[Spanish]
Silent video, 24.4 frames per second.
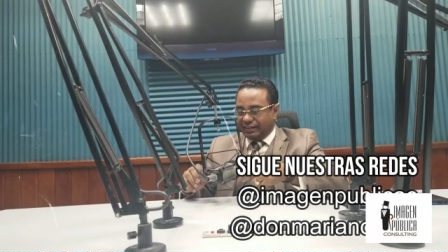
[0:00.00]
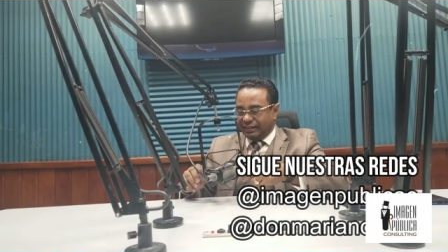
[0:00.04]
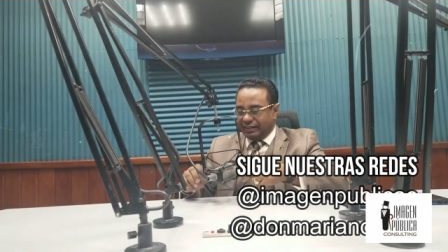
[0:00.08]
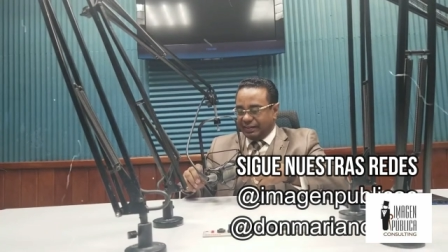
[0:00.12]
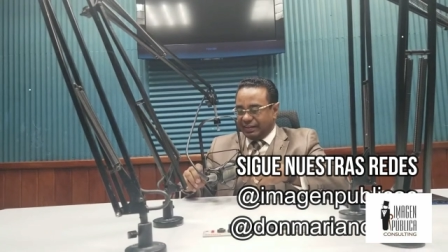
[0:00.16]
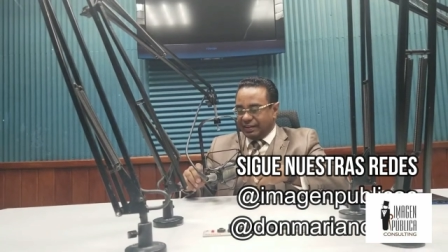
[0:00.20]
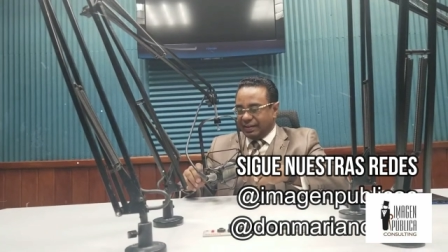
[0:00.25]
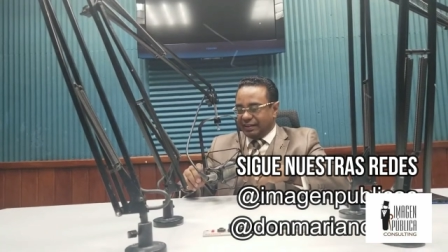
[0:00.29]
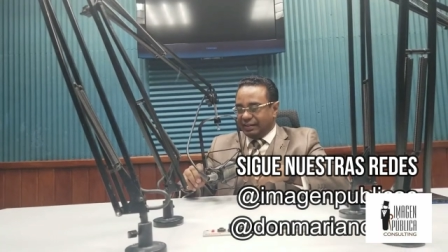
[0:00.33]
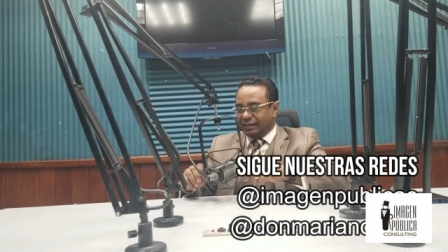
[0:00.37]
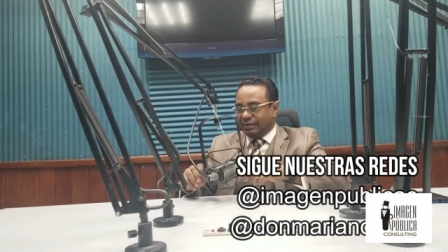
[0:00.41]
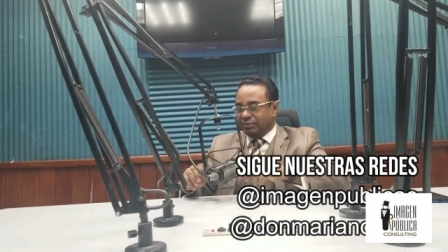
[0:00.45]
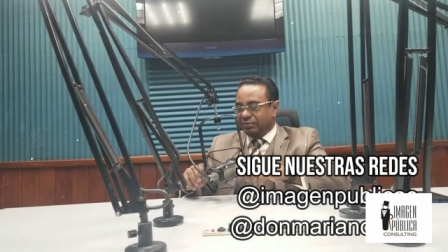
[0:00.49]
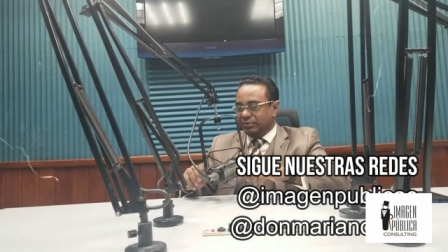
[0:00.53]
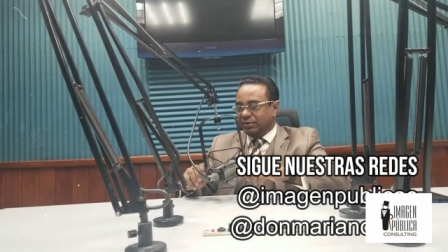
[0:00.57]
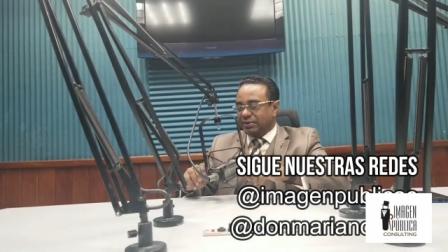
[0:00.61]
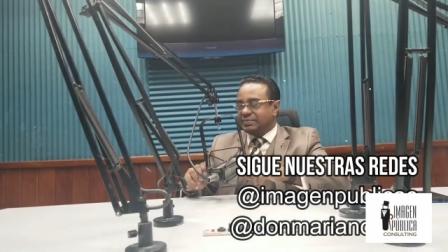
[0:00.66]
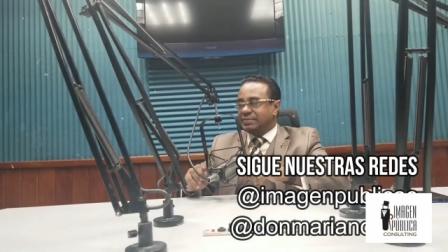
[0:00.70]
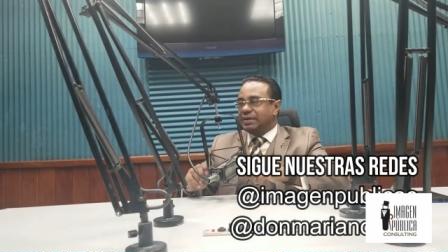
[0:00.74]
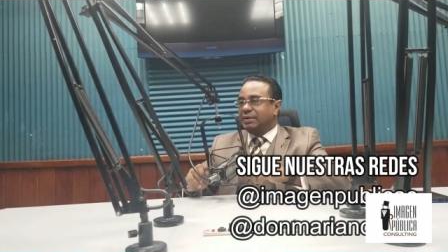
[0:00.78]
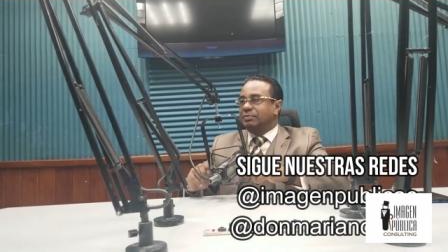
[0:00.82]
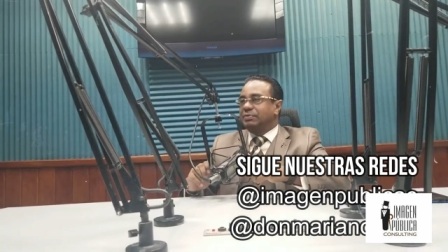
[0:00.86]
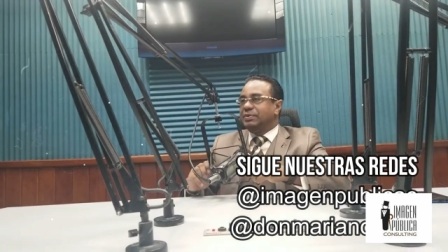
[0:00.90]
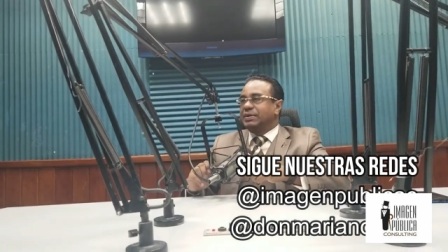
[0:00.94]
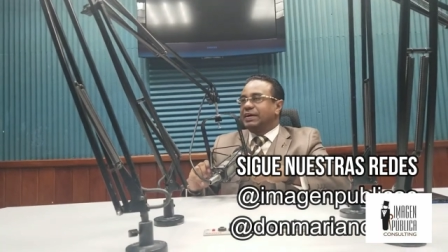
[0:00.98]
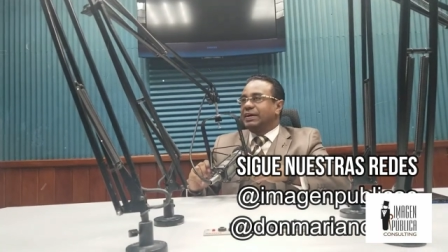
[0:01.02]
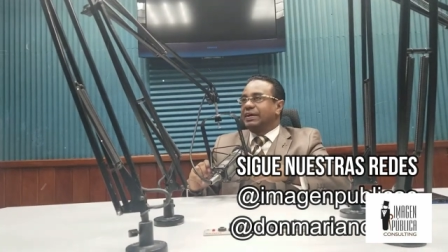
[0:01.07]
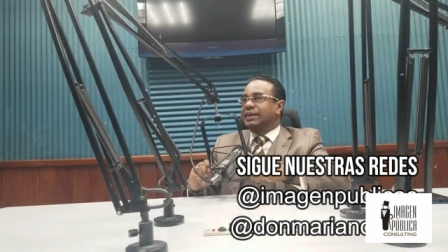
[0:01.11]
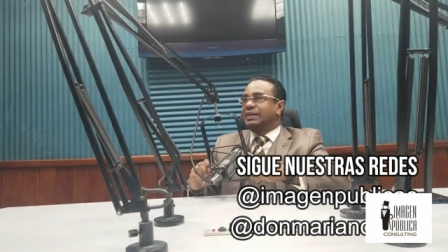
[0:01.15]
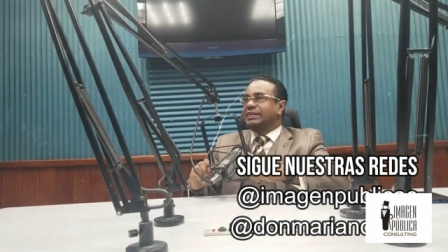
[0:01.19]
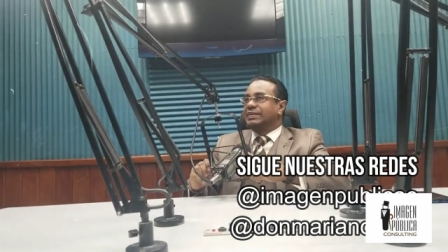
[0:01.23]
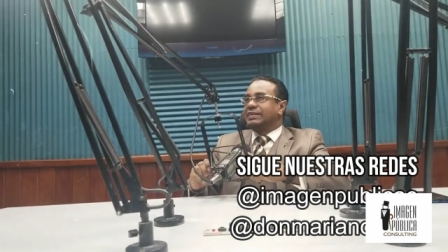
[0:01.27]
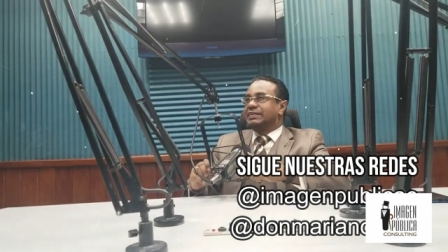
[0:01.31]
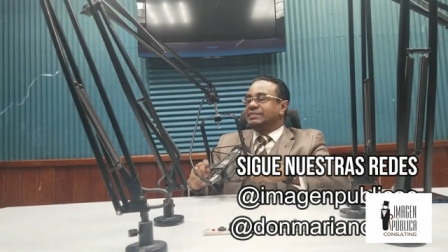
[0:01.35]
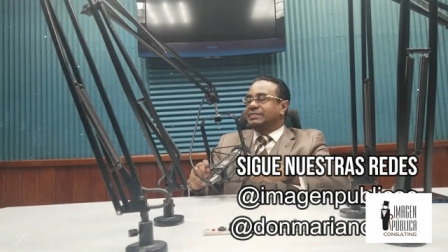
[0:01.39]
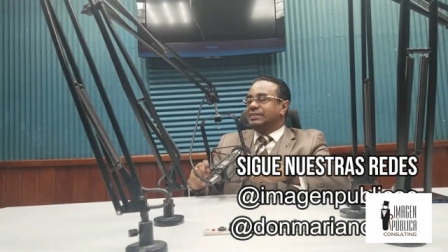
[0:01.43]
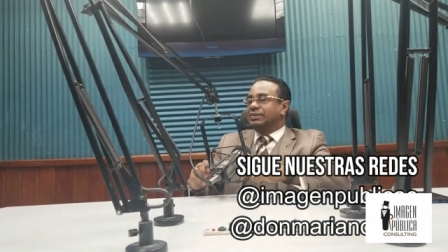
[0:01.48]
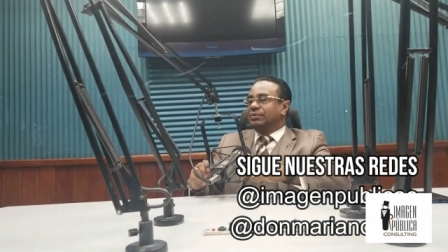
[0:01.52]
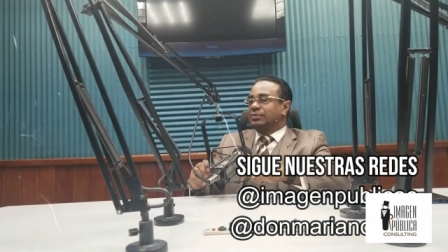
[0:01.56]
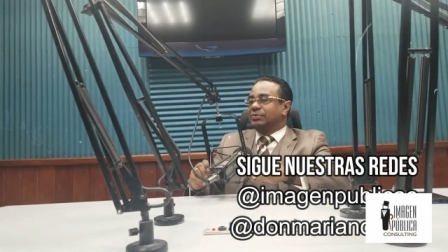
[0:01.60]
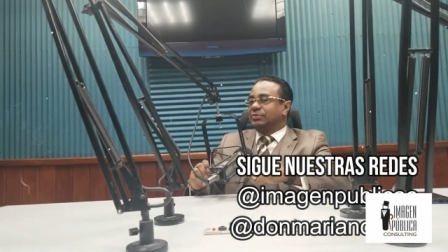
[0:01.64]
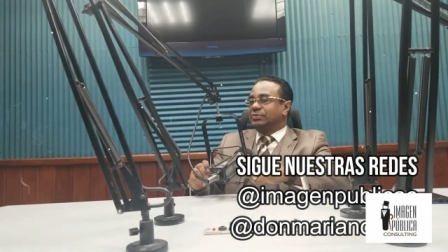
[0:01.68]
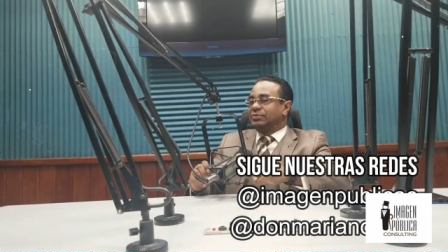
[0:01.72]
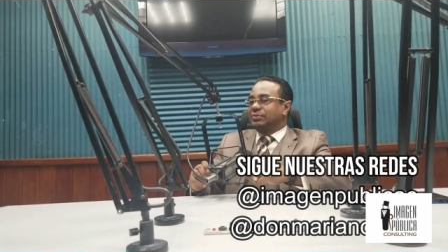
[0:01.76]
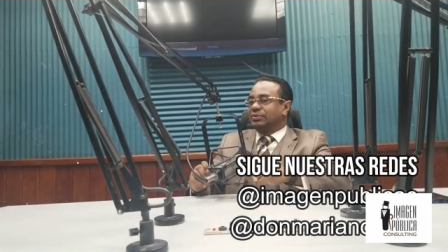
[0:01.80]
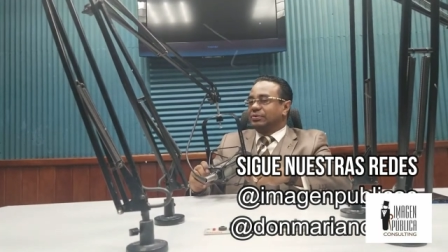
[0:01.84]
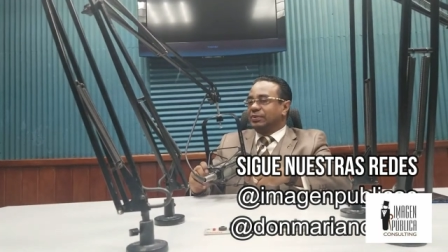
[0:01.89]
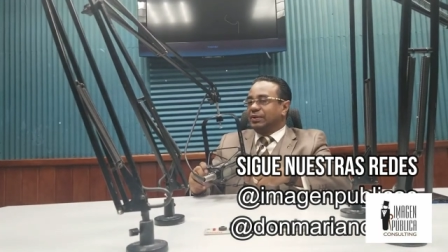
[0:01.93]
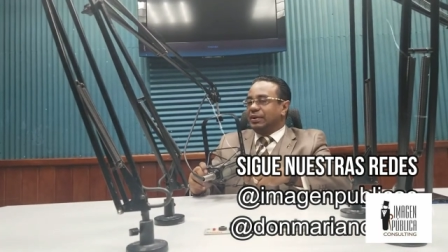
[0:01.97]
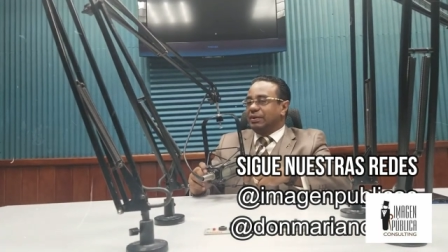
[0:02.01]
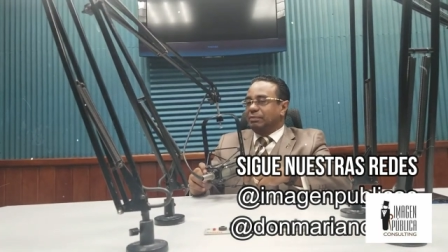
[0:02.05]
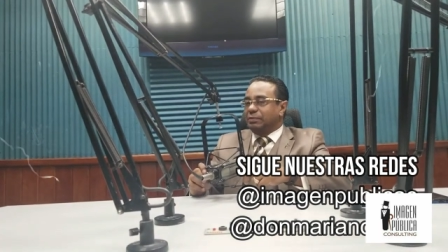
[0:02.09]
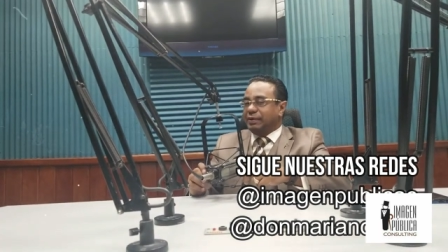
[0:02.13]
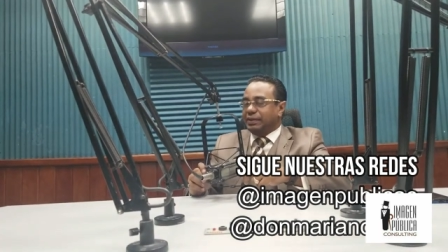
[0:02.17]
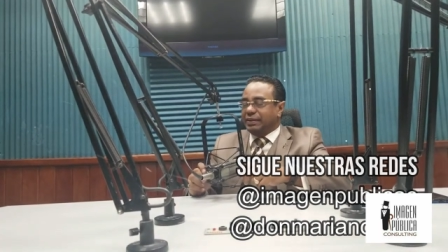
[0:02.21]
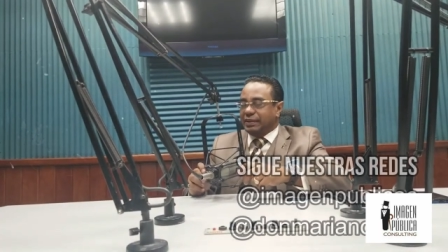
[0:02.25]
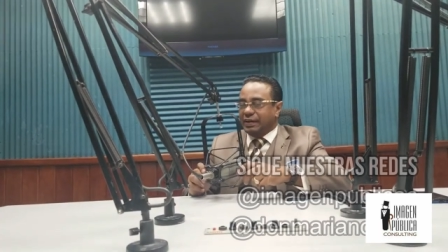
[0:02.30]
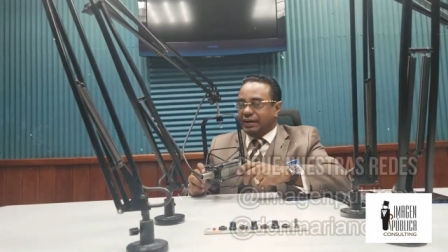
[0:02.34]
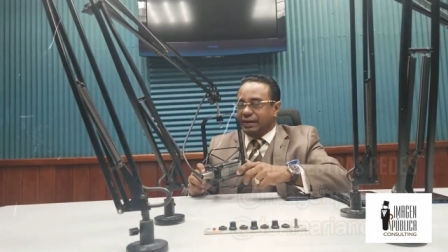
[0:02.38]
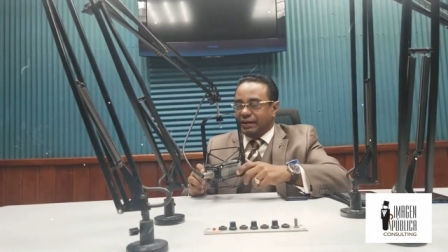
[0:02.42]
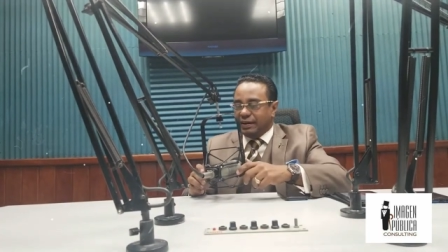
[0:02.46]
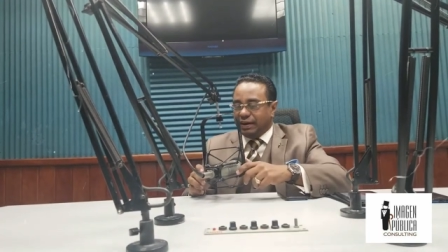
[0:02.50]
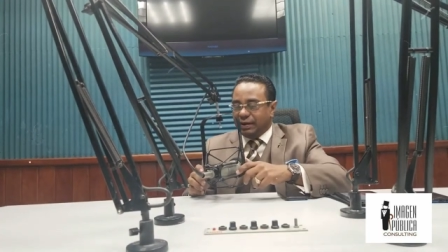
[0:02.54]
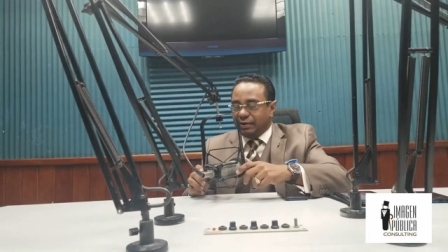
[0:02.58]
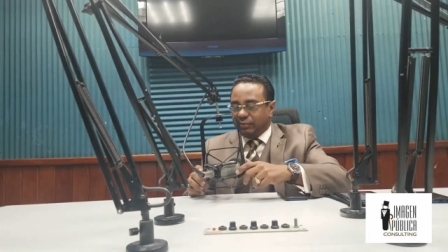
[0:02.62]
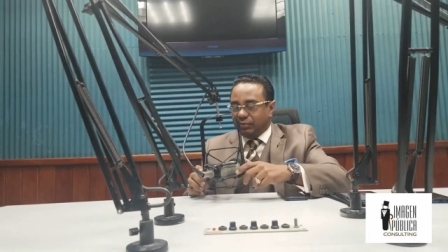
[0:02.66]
día de lunes a viernes de 8 de la mañana a